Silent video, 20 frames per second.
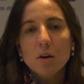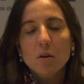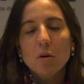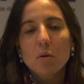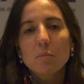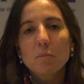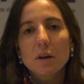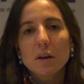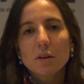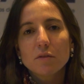
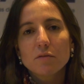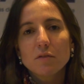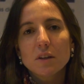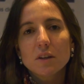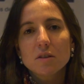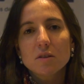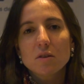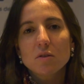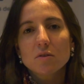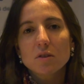con
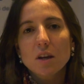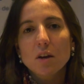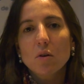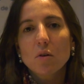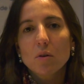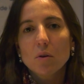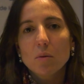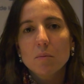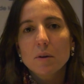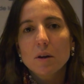beneficios
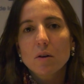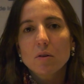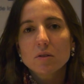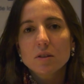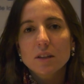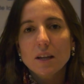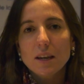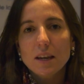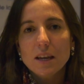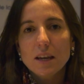
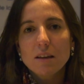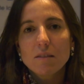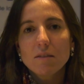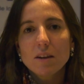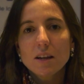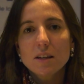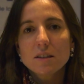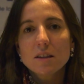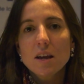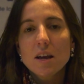económicos
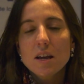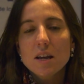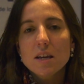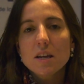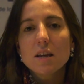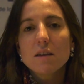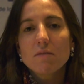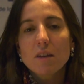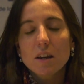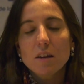tangibles
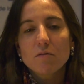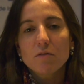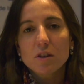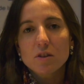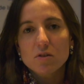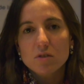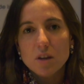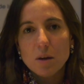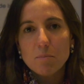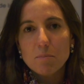y
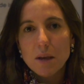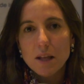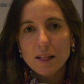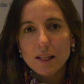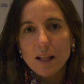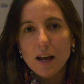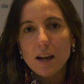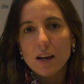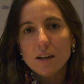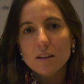beneficios
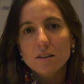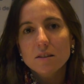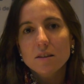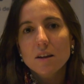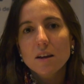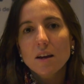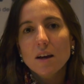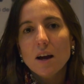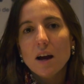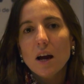ambientales.
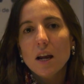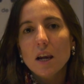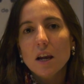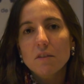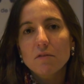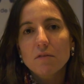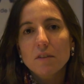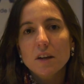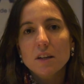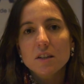A la
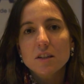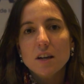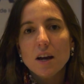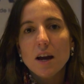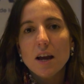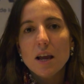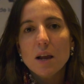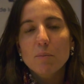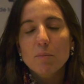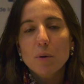fecha
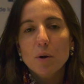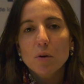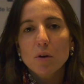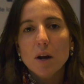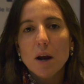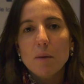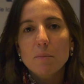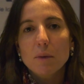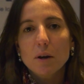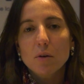el
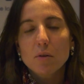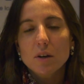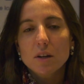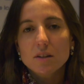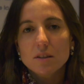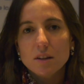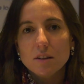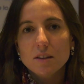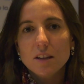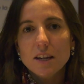programa con
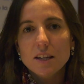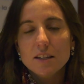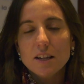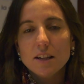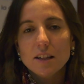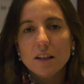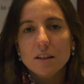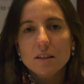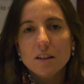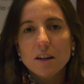estas
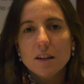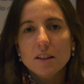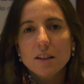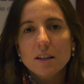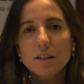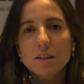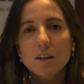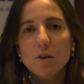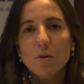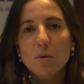
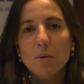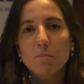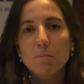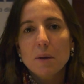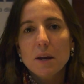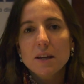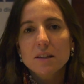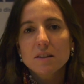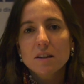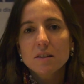335
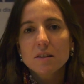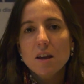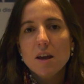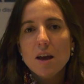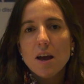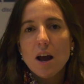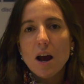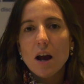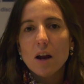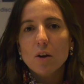empresas
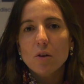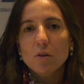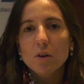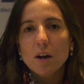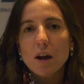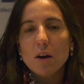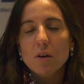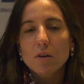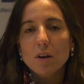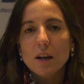ha
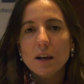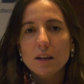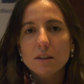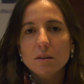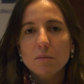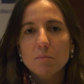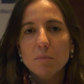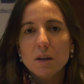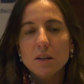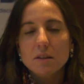logrado que las
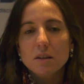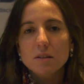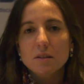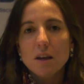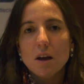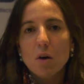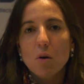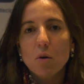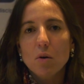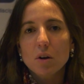empresas
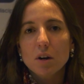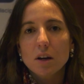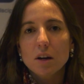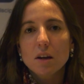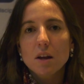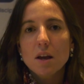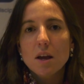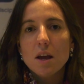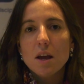se ahorren